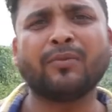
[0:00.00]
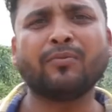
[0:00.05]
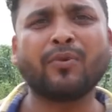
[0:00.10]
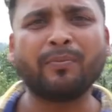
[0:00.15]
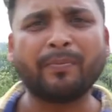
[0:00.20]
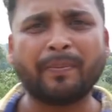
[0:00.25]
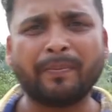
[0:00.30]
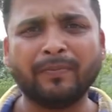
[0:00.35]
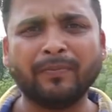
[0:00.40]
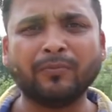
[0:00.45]
है वो
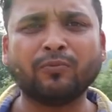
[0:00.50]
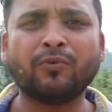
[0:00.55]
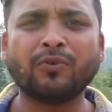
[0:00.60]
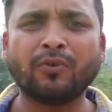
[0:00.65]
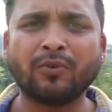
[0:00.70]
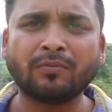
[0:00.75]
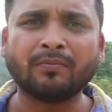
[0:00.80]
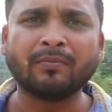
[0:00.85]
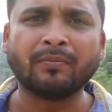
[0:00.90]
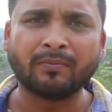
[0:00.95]
वो
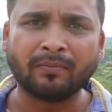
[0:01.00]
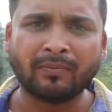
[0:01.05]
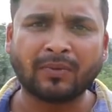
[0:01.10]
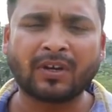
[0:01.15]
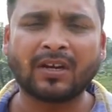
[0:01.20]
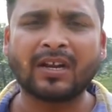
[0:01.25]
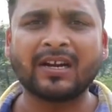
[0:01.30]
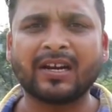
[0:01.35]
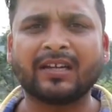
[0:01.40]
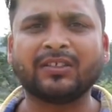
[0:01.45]

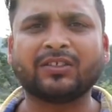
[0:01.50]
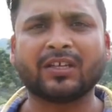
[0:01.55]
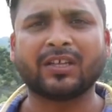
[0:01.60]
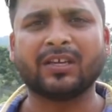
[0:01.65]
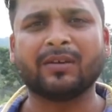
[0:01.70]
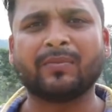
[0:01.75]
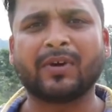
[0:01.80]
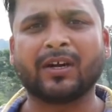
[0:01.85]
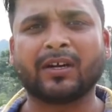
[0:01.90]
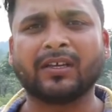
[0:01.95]
रहना
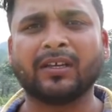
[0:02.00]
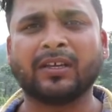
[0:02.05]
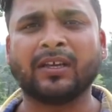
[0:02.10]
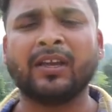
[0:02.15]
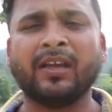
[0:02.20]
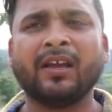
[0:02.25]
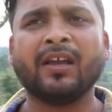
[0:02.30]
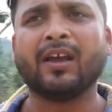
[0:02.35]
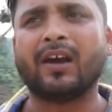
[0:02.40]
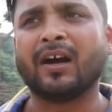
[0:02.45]
चाहिए बाकी
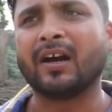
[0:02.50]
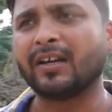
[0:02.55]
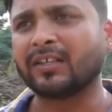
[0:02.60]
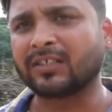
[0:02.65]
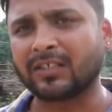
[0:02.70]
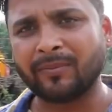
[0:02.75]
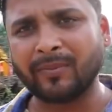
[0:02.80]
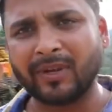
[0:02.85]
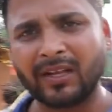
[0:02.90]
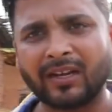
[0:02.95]
अगर
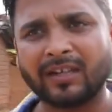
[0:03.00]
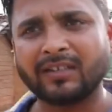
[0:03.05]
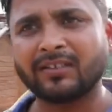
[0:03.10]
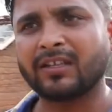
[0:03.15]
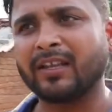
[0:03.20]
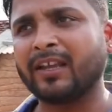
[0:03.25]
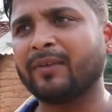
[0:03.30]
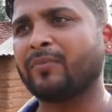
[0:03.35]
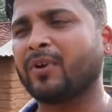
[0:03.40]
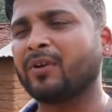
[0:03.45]
समय
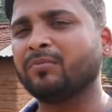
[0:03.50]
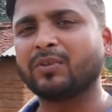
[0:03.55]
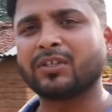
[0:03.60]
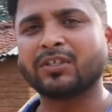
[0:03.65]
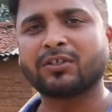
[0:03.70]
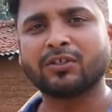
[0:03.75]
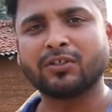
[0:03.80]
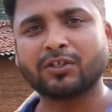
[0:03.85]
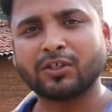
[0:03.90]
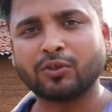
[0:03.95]
रहते भ्रम
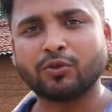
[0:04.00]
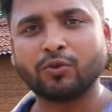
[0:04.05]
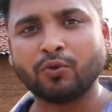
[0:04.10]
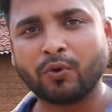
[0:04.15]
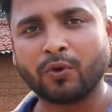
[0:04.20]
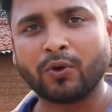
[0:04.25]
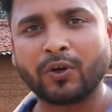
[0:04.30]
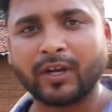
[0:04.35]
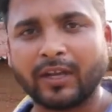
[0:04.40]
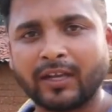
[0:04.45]
की स्थिति
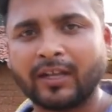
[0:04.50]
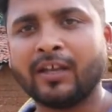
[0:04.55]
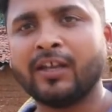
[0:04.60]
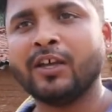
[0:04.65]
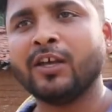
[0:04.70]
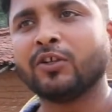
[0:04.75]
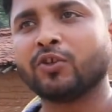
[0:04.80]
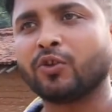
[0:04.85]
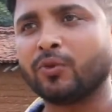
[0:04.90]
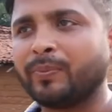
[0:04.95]
दूर हो गई
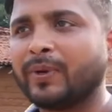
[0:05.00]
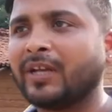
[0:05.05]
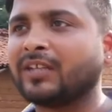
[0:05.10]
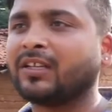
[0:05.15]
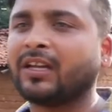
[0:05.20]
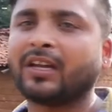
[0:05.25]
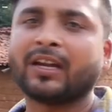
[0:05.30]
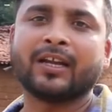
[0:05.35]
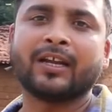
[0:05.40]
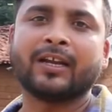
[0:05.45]
तो
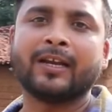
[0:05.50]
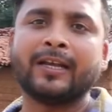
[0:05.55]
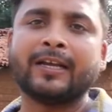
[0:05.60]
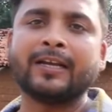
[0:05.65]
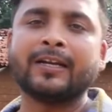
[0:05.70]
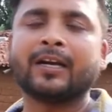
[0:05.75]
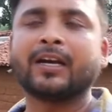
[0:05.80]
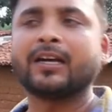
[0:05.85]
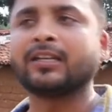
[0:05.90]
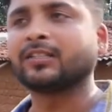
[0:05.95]
बेहतर है
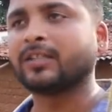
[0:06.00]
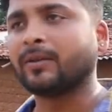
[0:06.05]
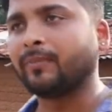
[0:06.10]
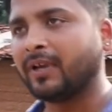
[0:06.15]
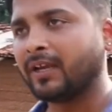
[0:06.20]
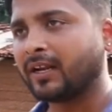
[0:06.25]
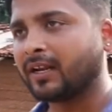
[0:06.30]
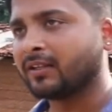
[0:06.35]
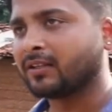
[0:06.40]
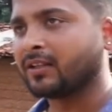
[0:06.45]
लेकिन अगर
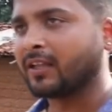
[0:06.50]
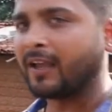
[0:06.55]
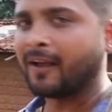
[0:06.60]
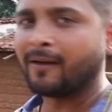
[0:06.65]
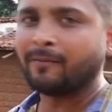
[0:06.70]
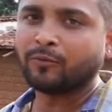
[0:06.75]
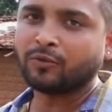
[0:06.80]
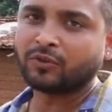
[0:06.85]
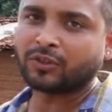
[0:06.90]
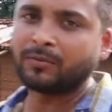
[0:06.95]
समय रहते
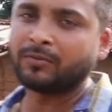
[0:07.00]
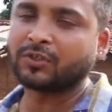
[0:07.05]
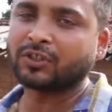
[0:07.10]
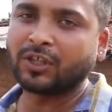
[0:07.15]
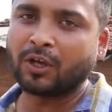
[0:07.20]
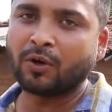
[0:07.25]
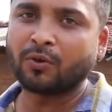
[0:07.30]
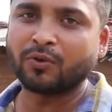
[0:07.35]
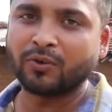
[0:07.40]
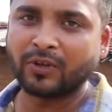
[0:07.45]
हम उन
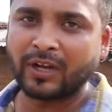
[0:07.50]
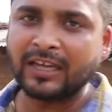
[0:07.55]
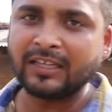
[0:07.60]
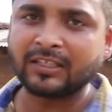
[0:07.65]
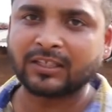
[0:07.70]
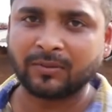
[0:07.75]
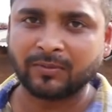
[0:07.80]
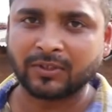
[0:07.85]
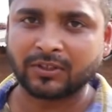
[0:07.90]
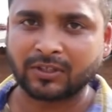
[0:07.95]
समस्याओं को नहीं
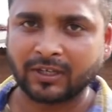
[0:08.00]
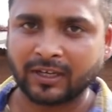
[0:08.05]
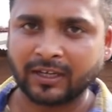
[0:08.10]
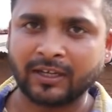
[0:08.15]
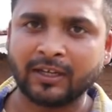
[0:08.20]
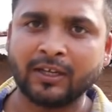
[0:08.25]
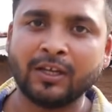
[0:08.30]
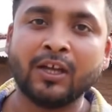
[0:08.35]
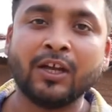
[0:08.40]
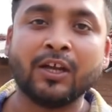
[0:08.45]
समझ
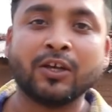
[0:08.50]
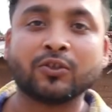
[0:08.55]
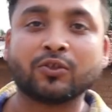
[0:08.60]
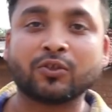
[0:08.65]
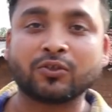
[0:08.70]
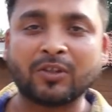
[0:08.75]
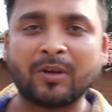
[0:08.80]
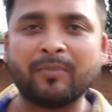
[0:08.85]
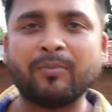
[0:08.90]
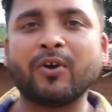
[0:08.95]
सके
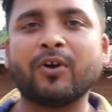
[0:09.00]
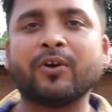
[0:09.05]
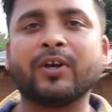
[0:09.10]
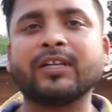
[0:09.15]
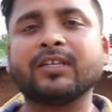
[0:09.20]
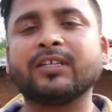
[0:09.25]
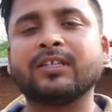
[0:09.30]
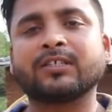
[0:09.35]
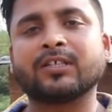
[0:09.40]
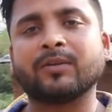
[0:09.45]
तो संभव
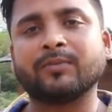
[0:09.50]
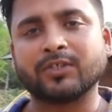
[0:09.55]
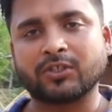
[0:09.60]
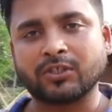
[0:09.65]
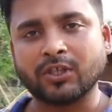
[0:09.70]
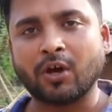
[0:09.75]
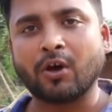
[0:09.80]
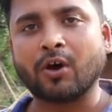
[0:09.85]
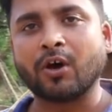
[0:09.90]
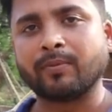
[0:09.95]
है कि ये
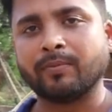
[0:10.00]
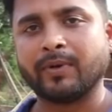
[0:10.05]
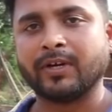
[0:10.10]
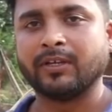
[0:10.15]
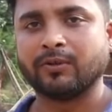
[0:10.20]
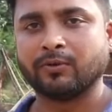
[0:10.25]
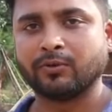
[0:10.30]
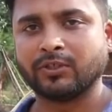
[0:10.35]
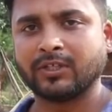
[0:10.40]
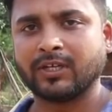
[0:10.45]
समस्या और बड़ी हो